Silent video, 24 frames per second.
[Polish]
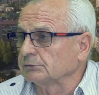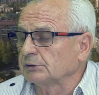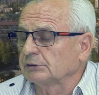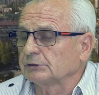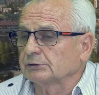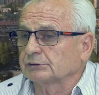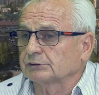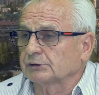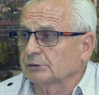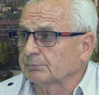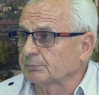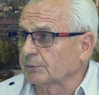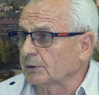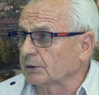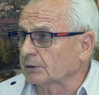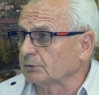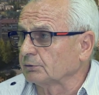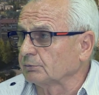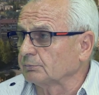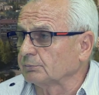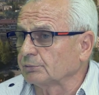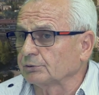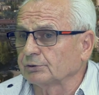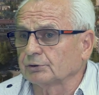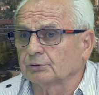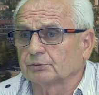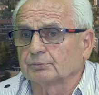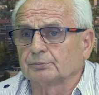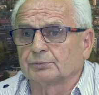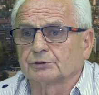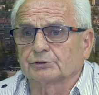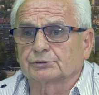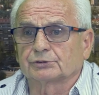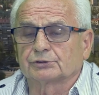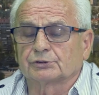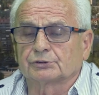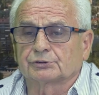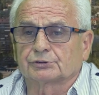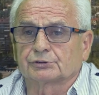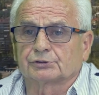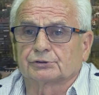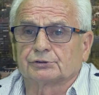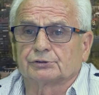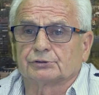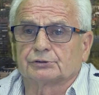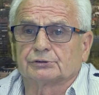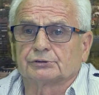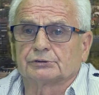zapragnął mojej
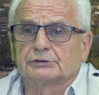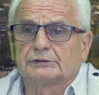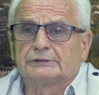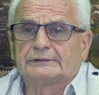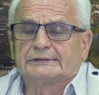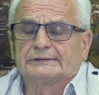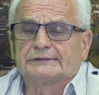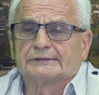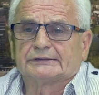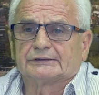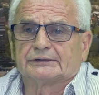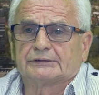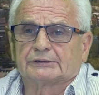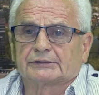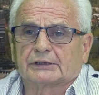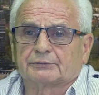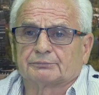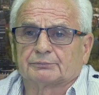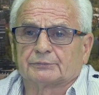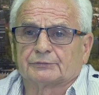obecności i tam